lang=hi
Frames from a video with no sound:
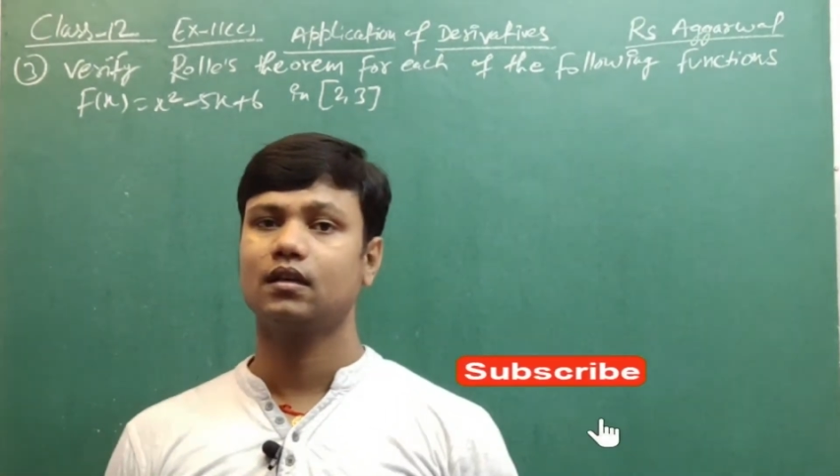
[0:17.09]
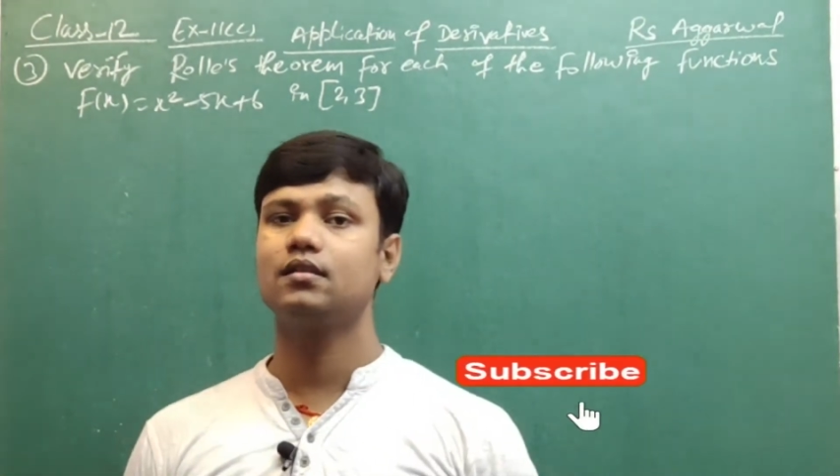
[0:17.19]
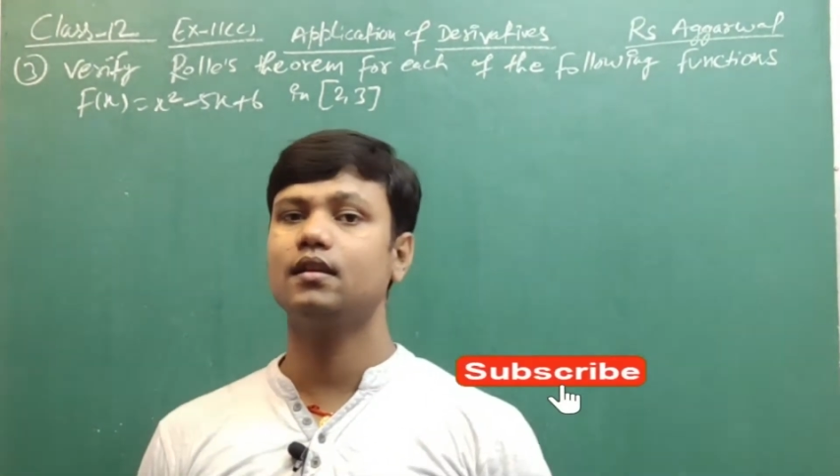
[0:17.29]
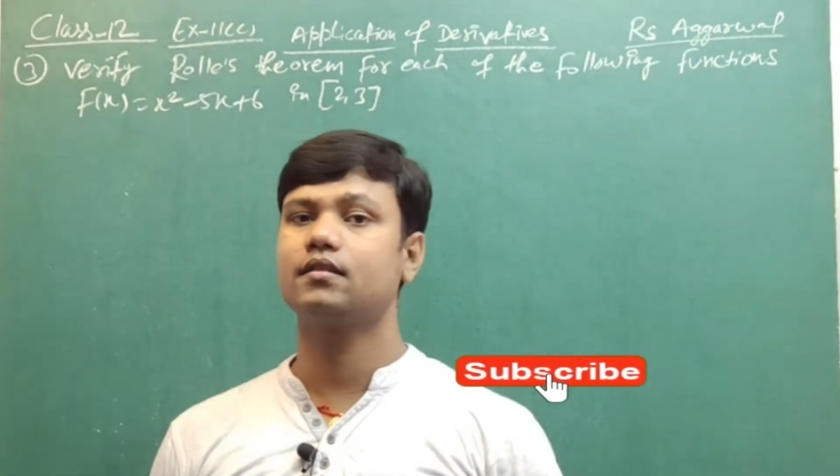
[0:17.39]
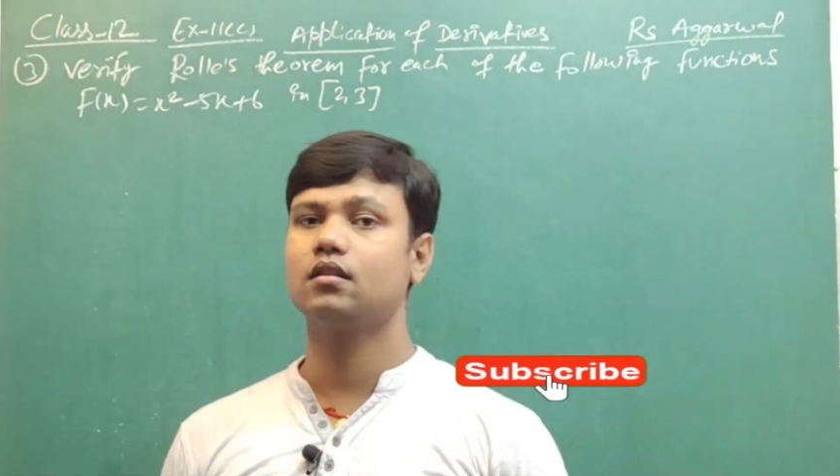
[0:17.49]

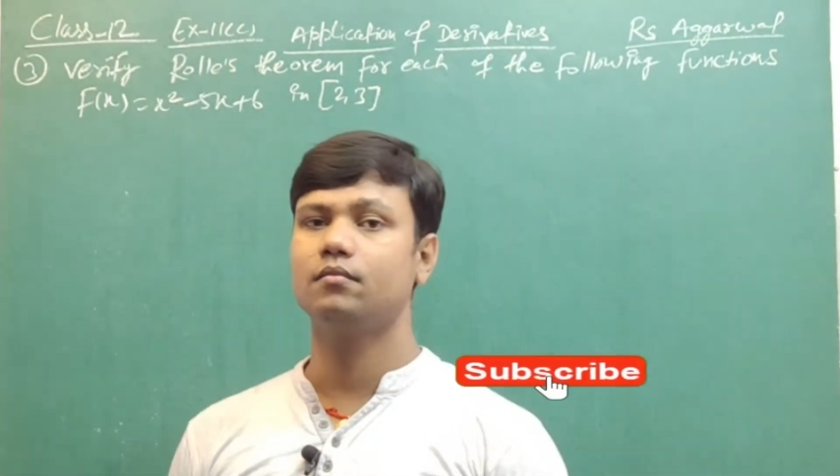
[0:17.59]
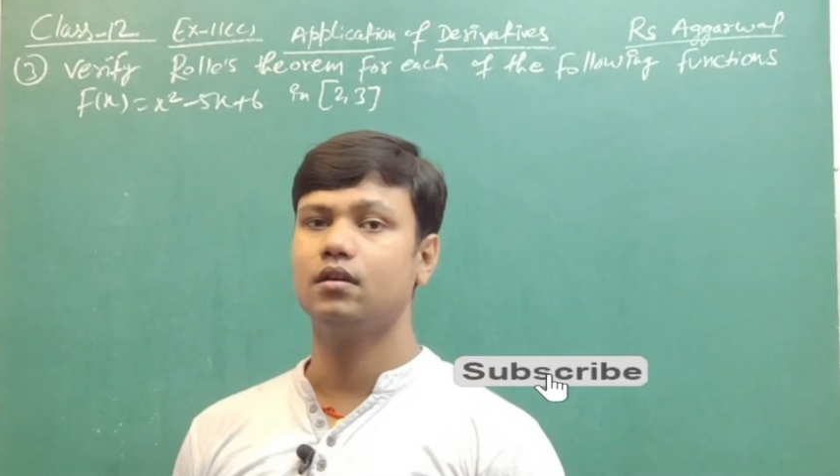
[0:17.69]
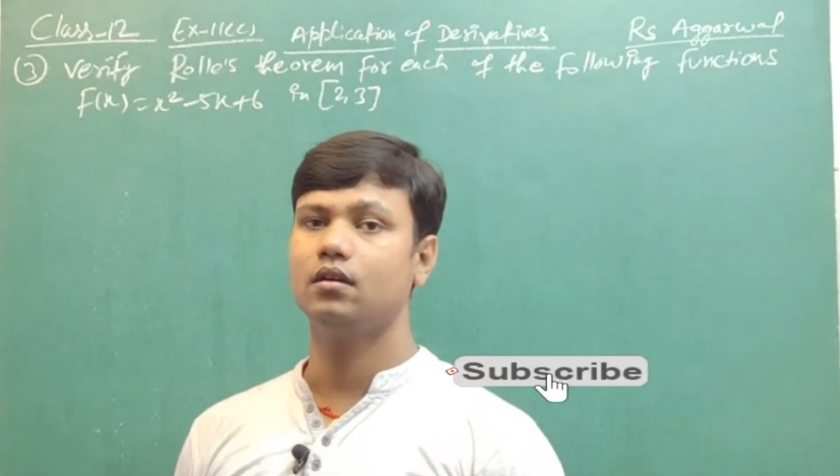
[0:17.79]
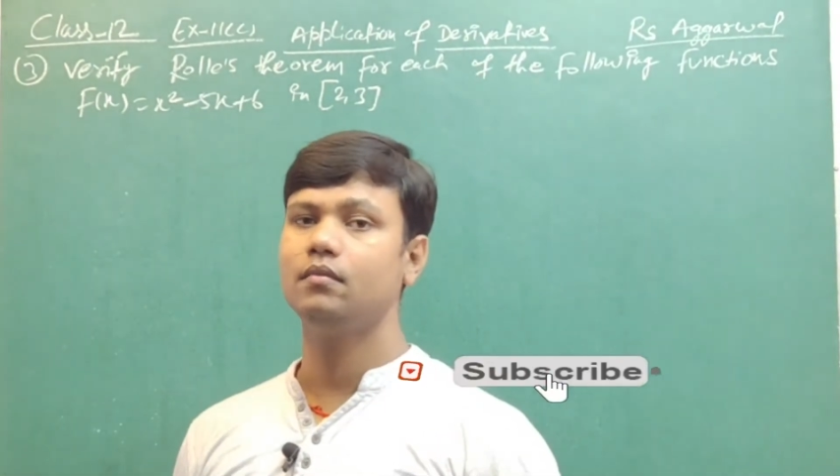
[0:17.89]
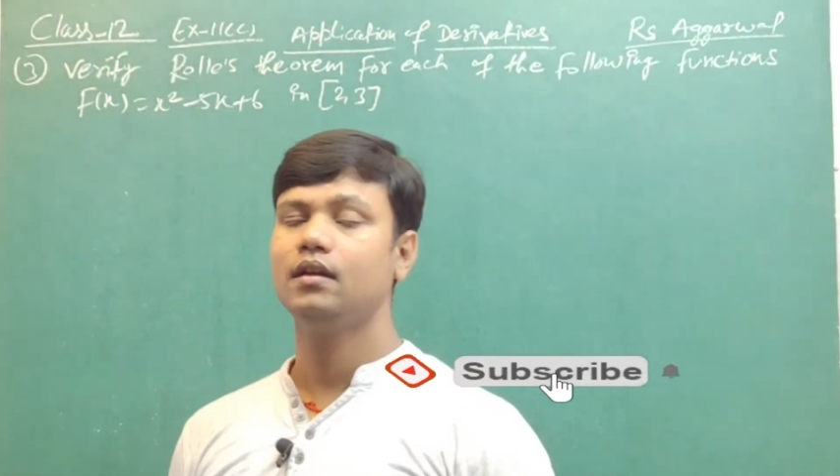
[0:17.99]
इस लेक्चर में
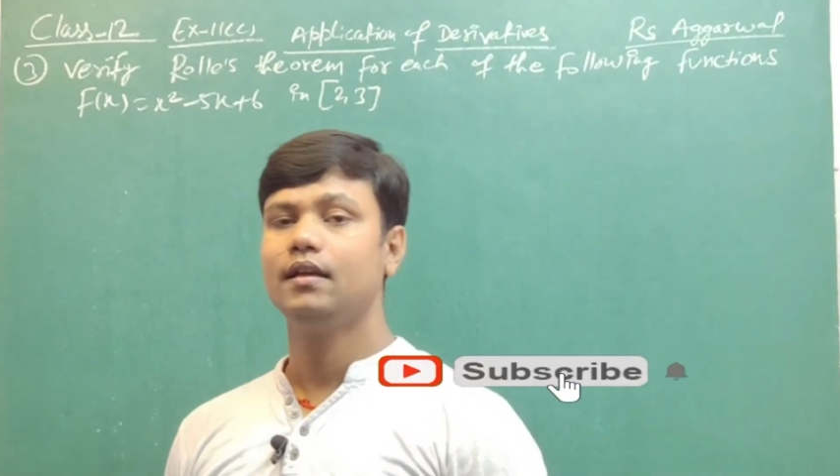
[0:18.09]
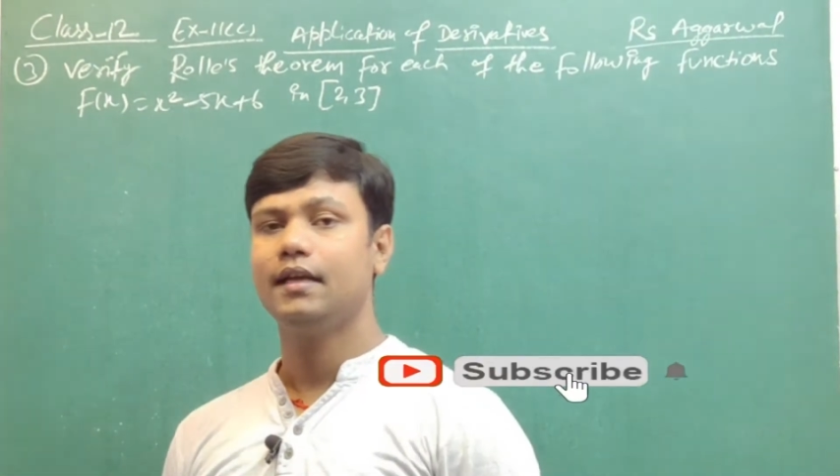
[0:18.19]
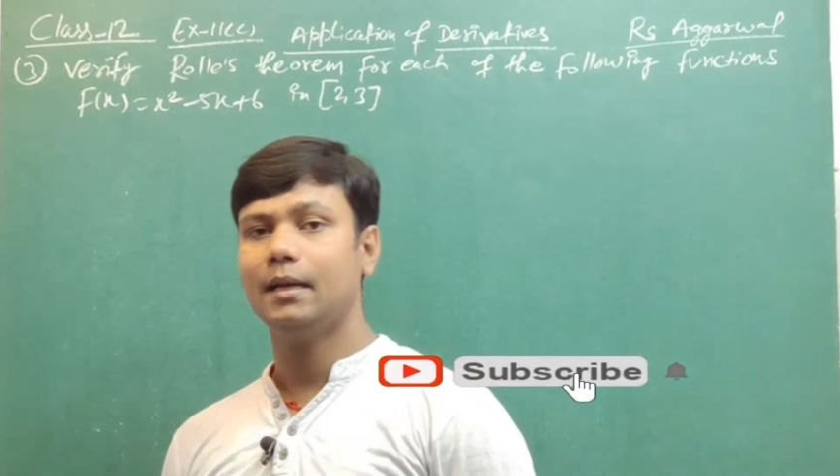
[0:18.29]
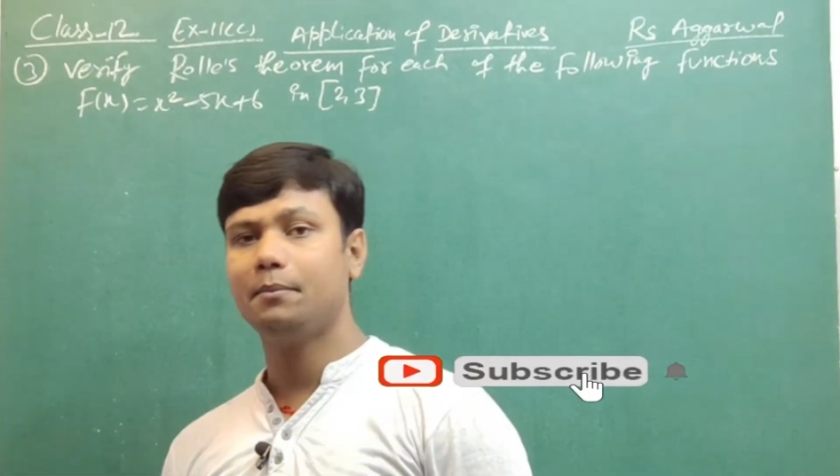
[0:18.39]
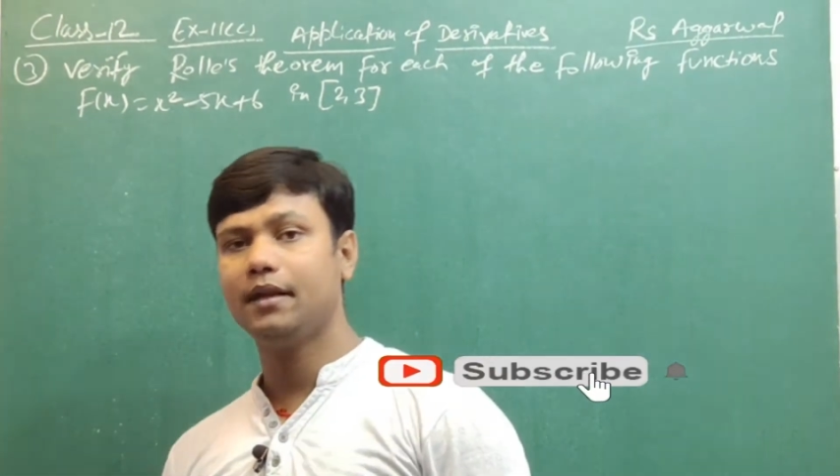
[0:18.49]
हम
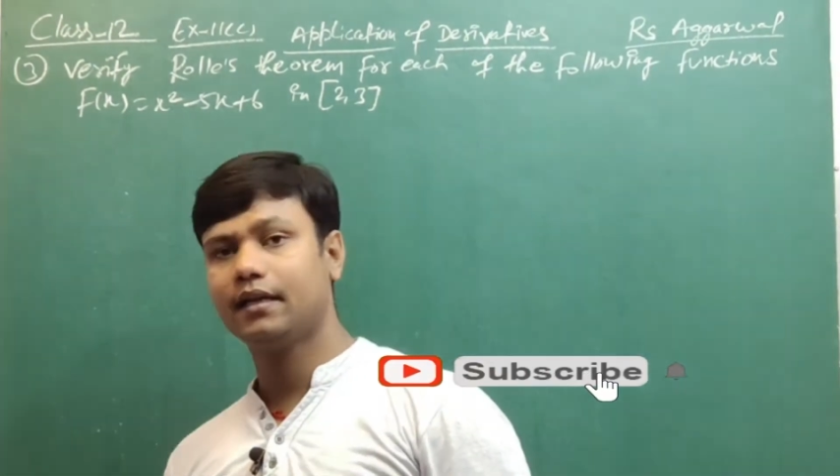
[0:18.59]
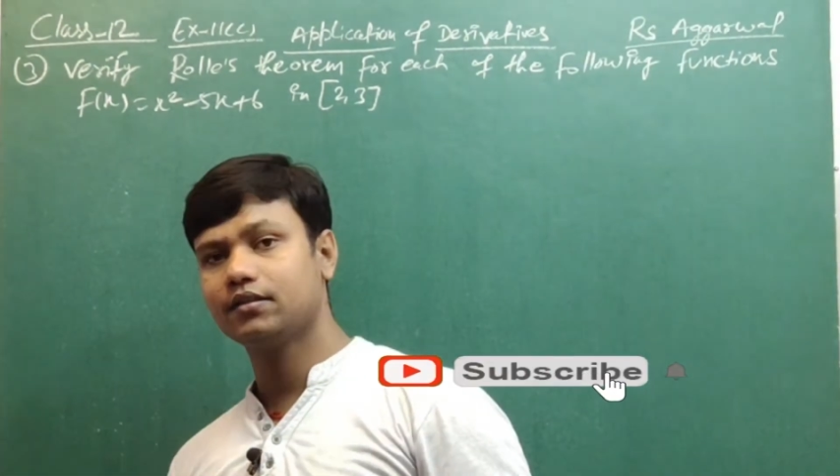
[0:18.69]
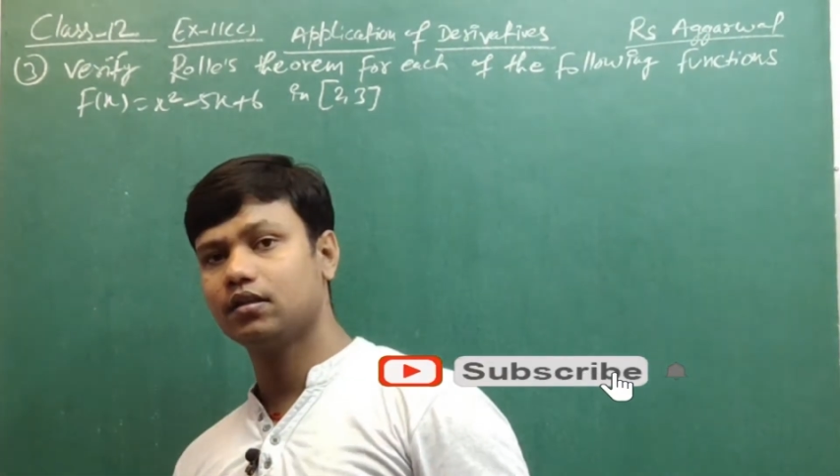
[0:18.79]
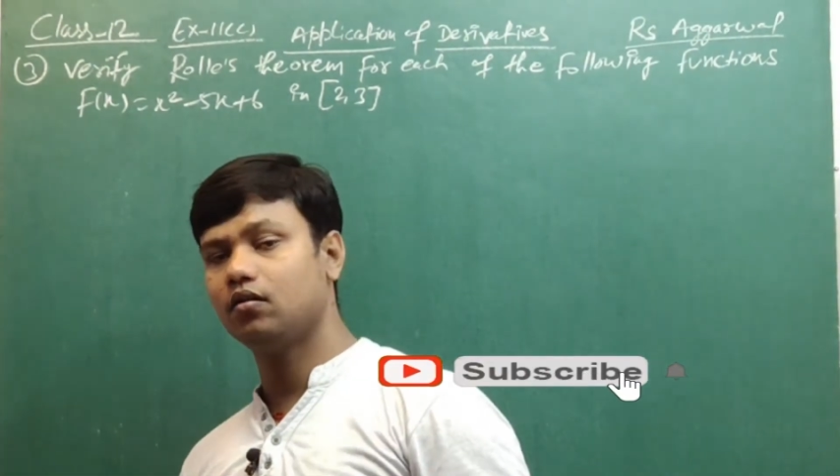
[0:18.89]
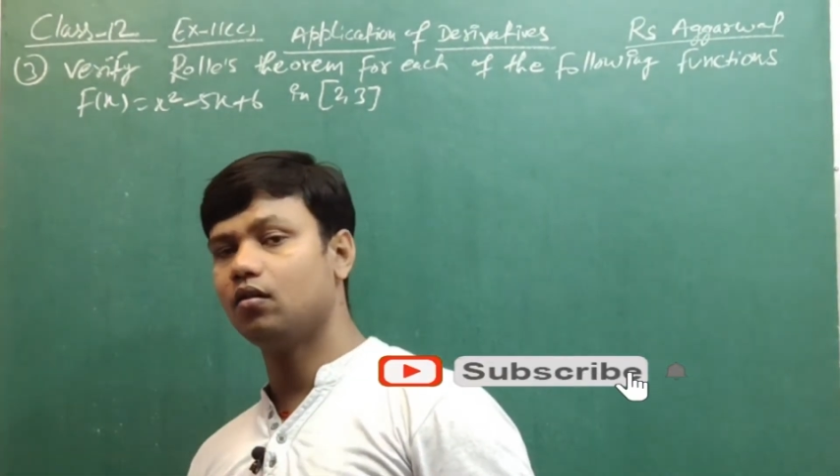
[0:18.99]

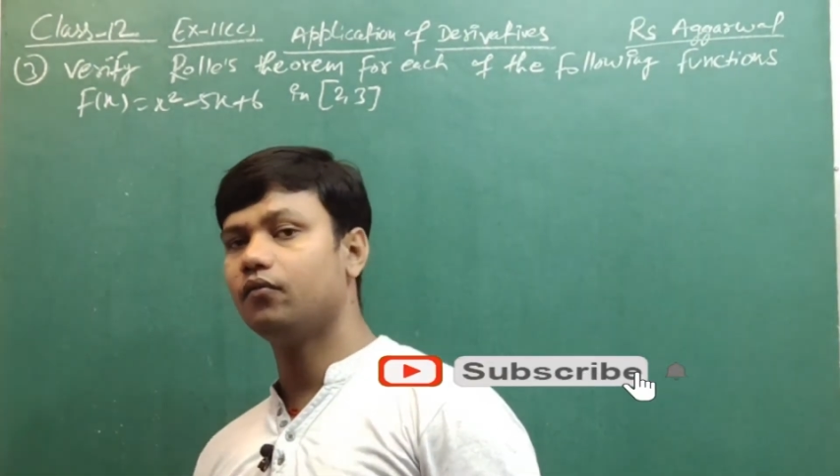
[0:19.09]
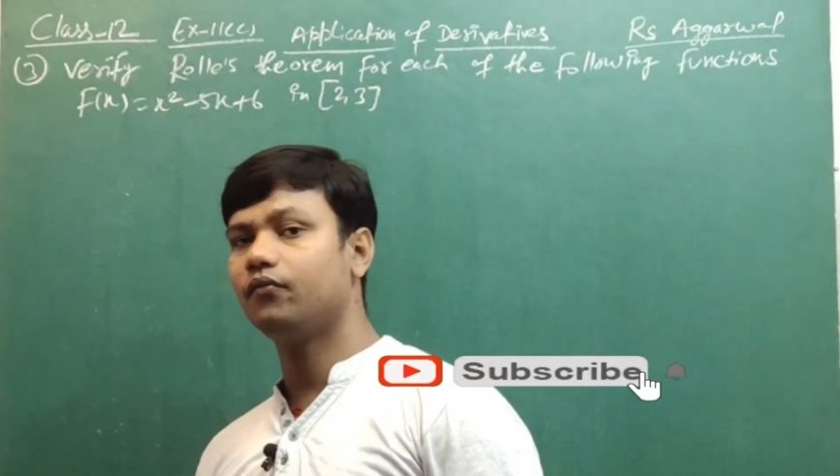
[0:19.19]
एप्लीकेशन ऑफ